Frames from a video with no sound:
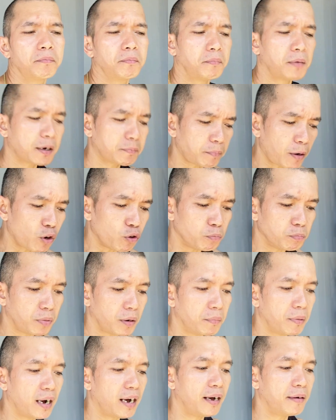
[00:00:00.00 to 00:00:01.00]

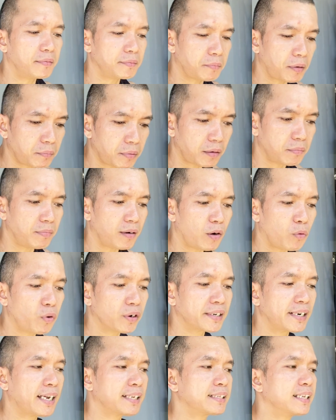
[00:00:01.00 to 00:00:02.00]
Magpakumbaba, mababa.
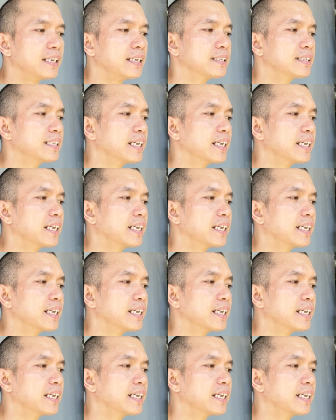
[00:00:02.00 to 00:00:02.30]
Huwag nating